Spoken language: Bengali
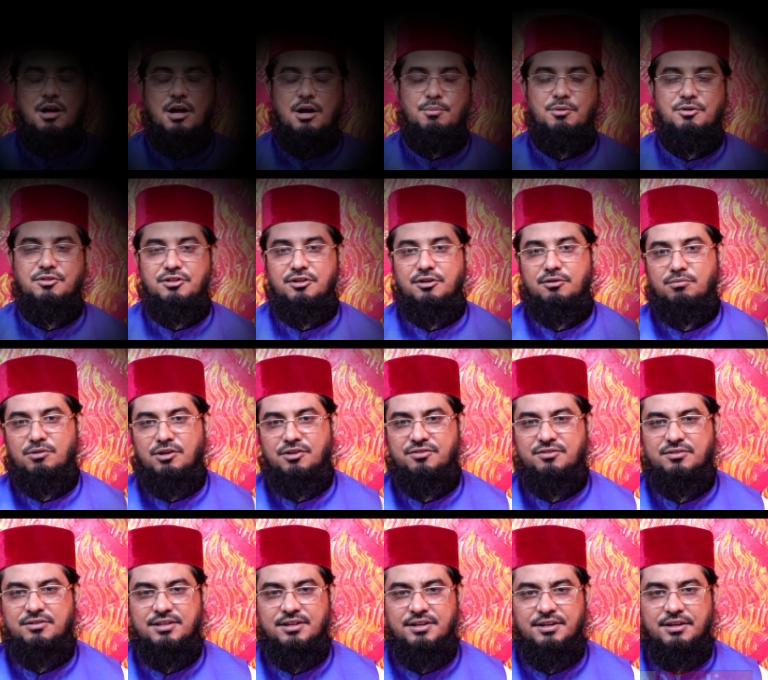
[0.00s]
আমাদের মাছ
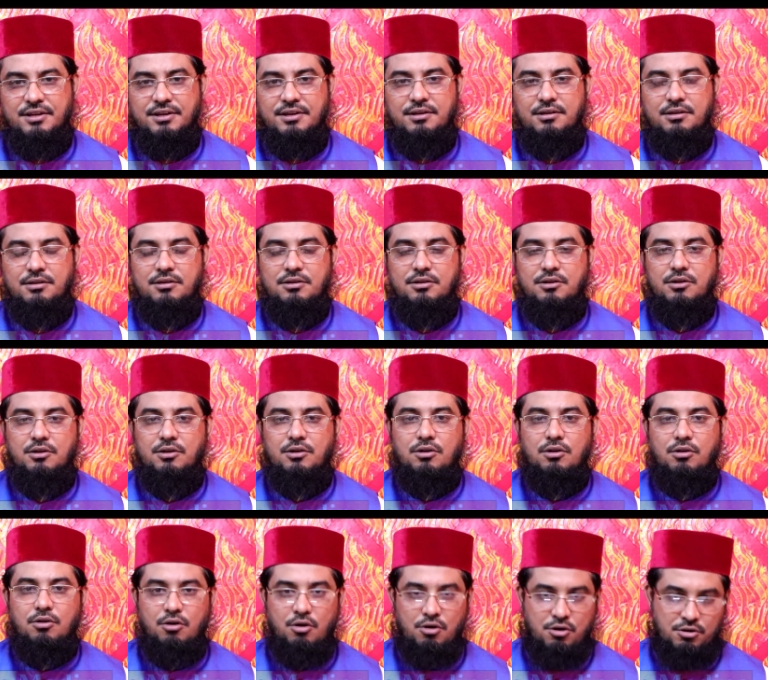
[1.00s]
থেকে
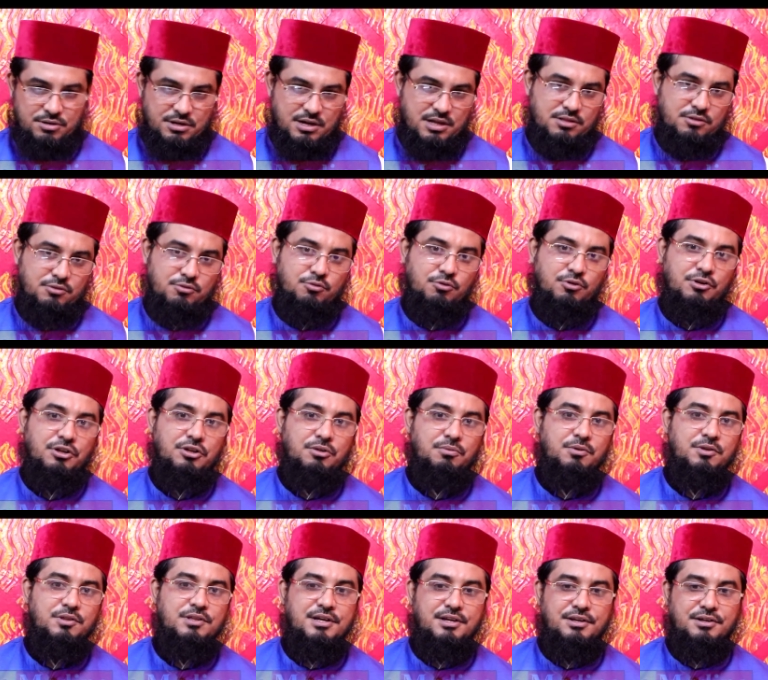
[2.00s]
হঠাৎ করেই
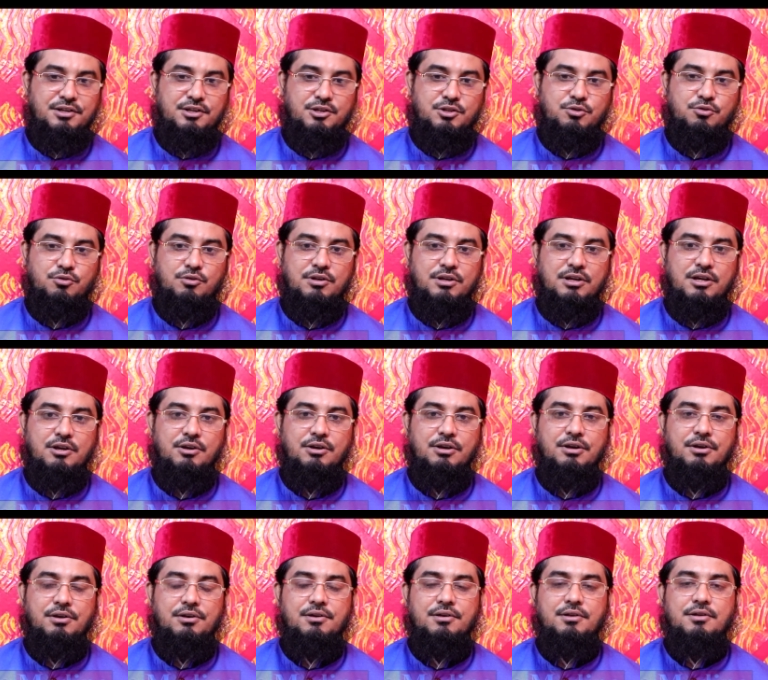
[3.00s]
বিদায় নিয়ে চলে
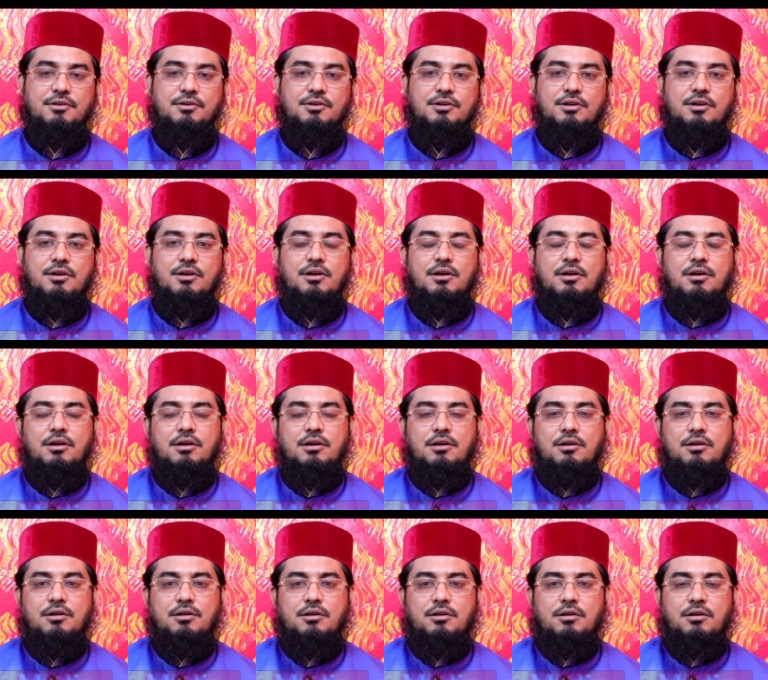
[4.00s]
গেলেন
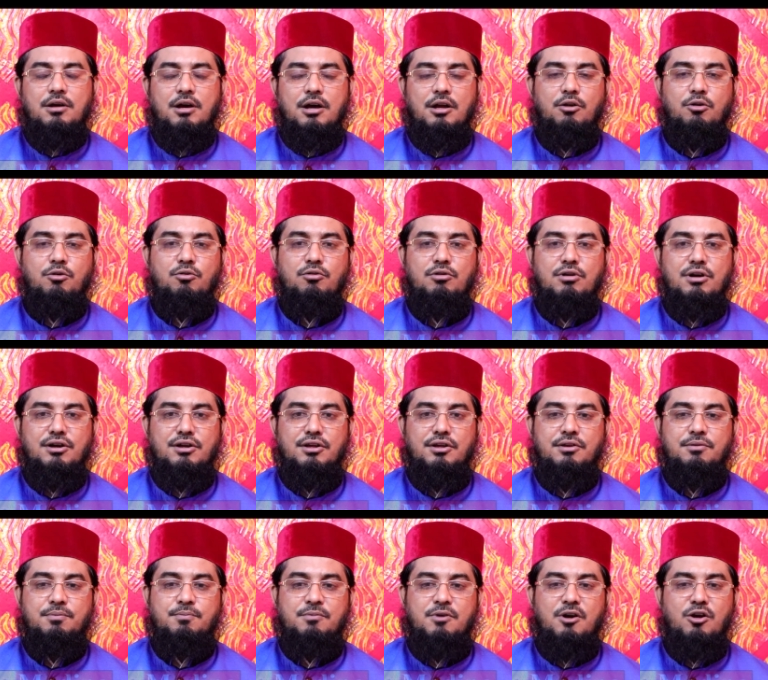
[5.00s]
আল
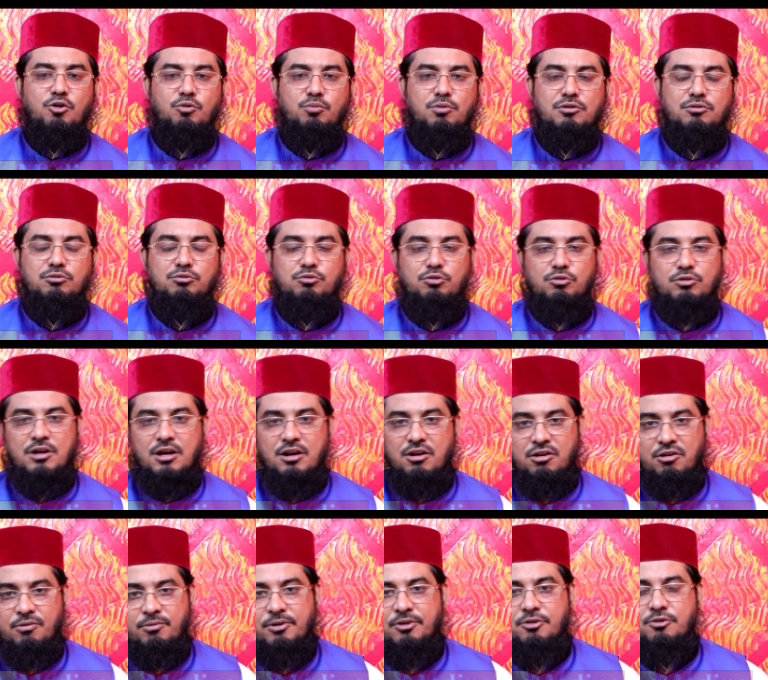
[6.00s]
কোরআনের প্রাণবন্ত
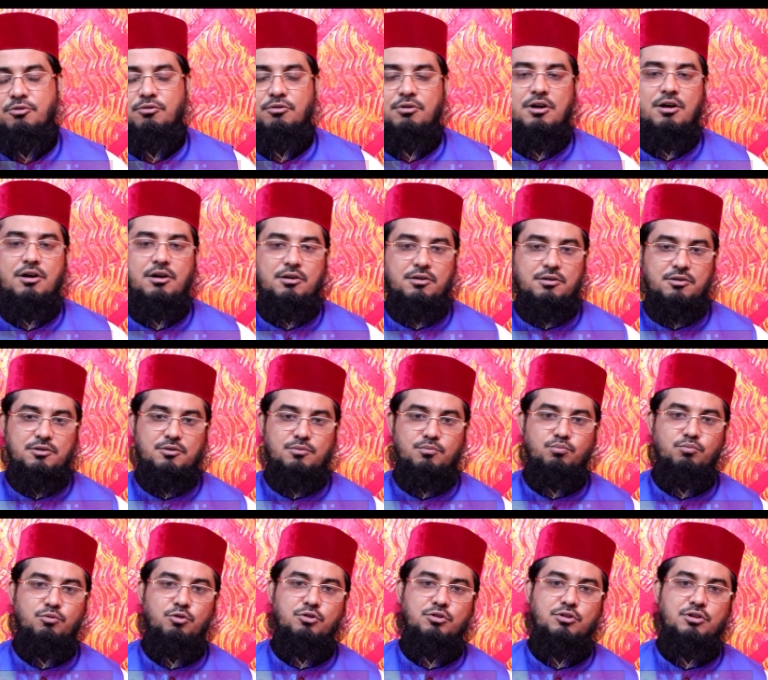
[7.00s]
ধারাভাষ্যকার
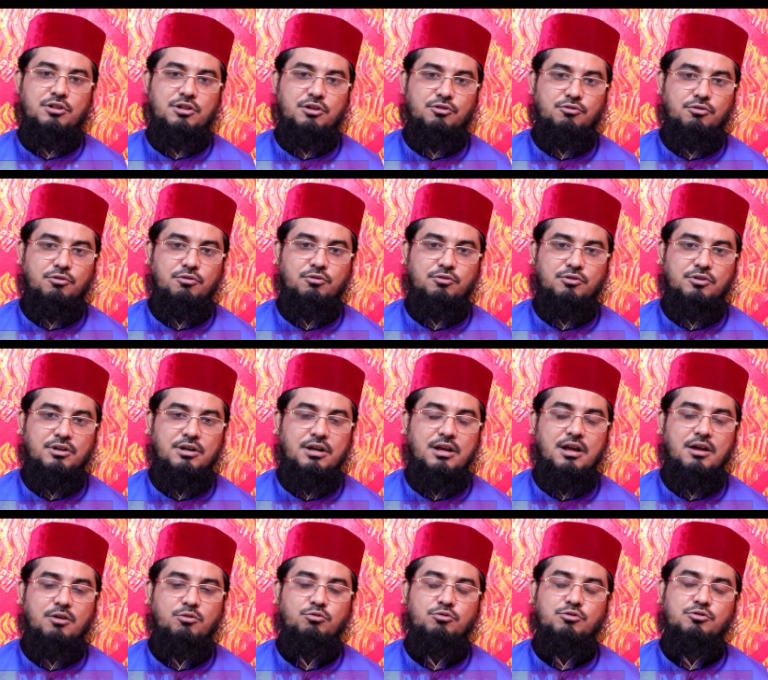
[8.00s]
বক্তৃতা জগতের
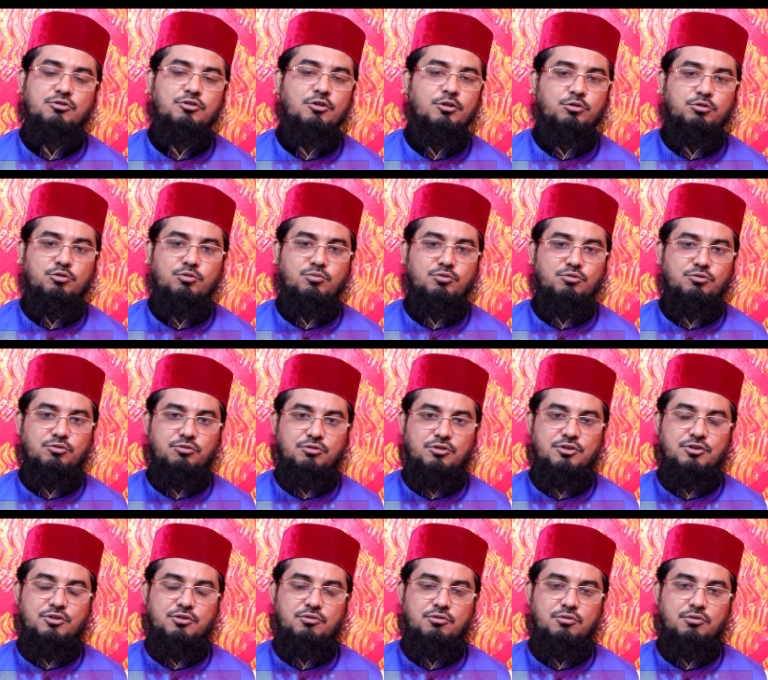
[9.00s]
এক উজ্জ্বলতম
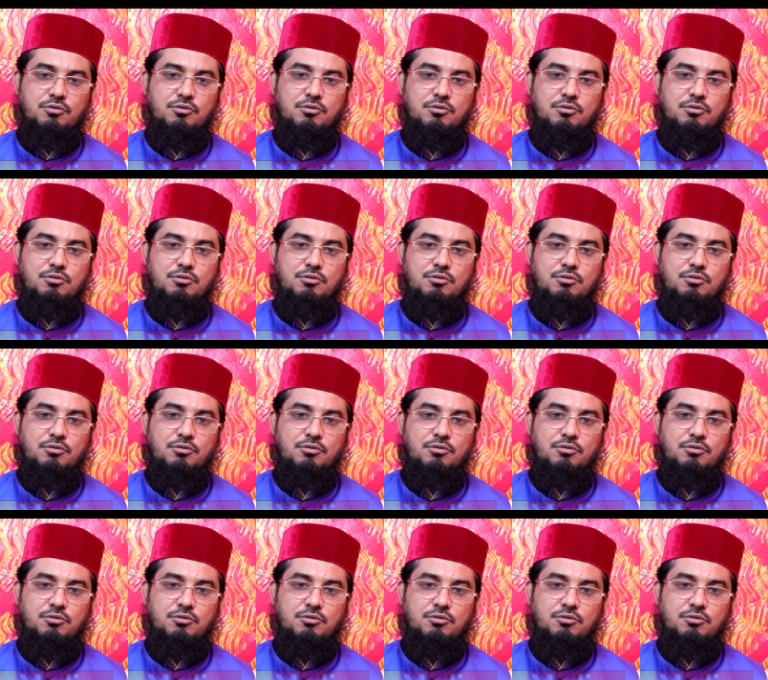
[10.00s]
জ্যোতিষ্ক